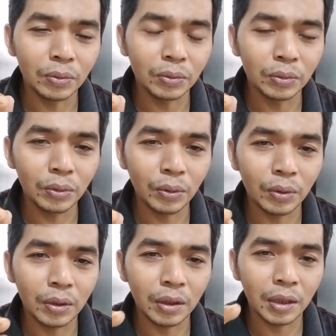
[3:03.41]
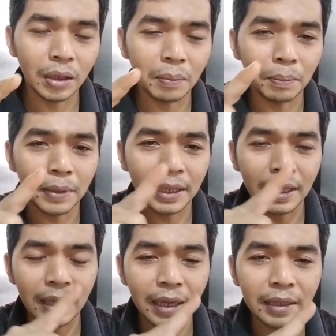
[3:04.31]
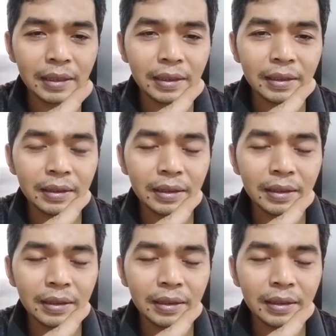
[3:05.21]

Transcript: untuk eh, menekan